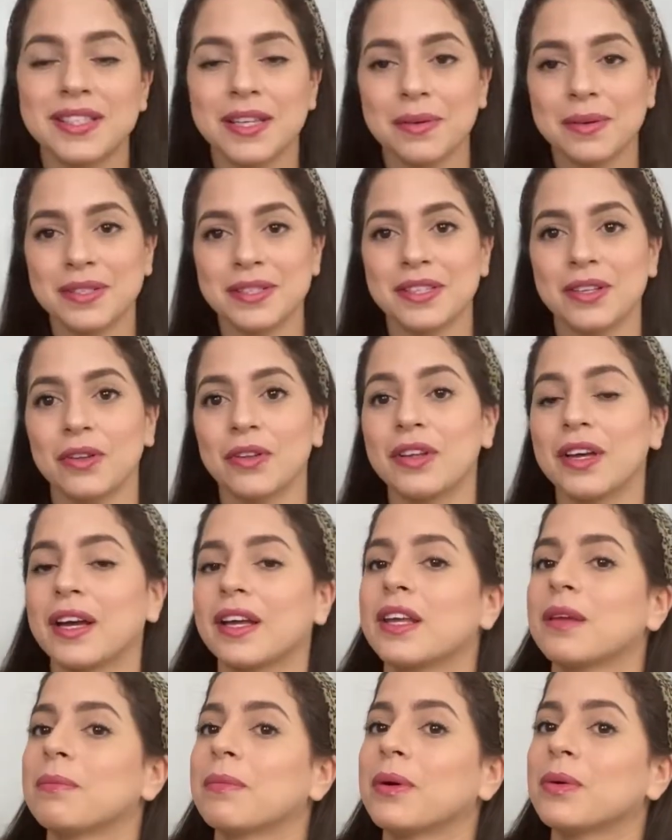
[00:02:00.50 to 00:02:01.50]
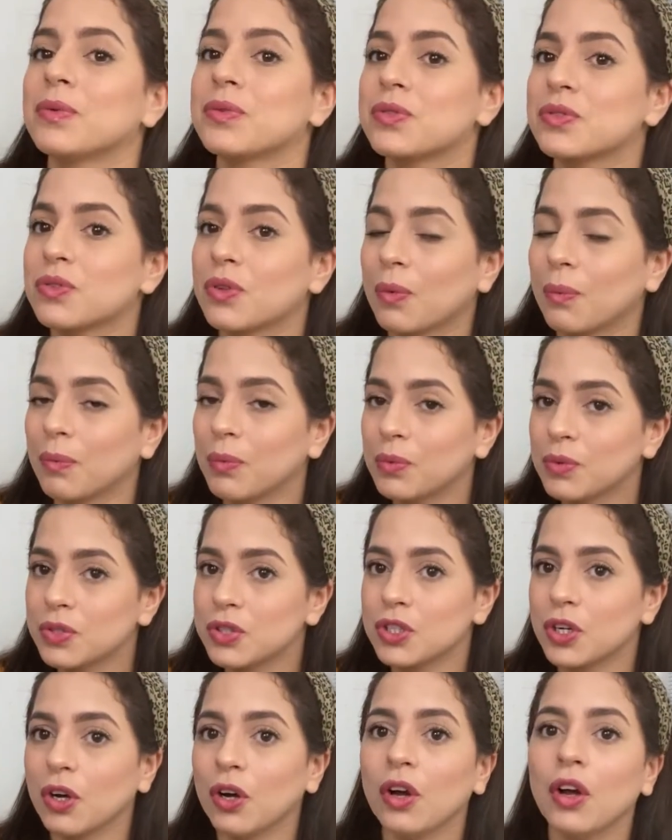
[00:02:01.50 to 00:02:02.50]
vestido de aquí me gustó
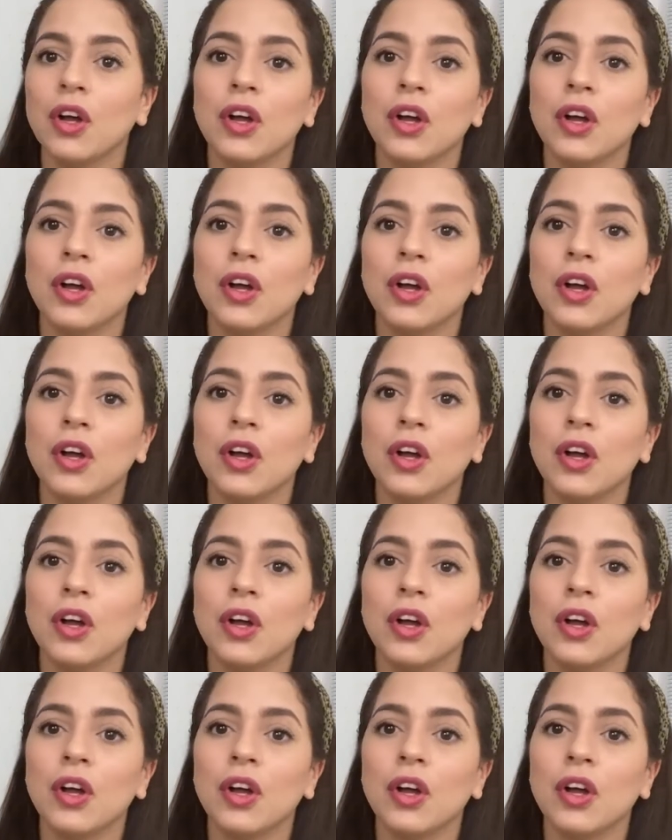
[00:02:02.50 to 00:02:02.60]
mucho.